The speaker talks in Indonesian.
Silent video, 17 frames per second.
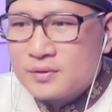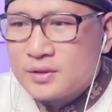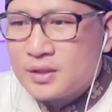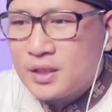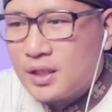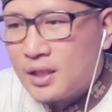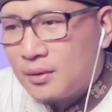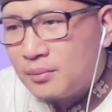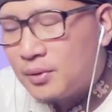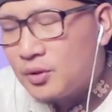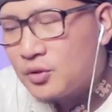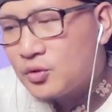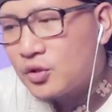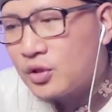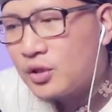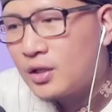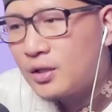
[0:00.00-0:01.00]
Jalan
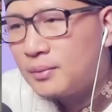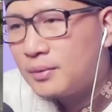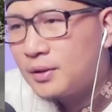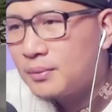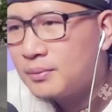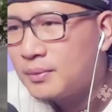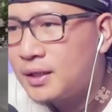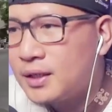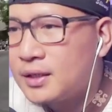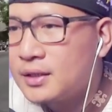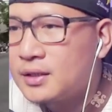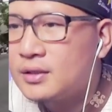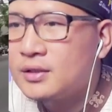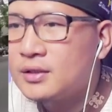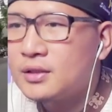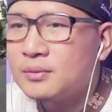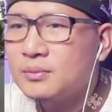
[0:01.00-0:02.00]
Basuki Rahmat nah, Malang
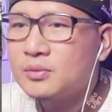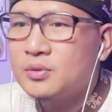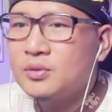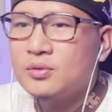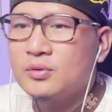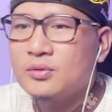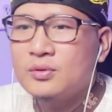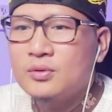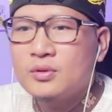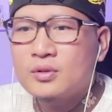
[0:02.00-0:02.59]
Jati Jalan ini ya,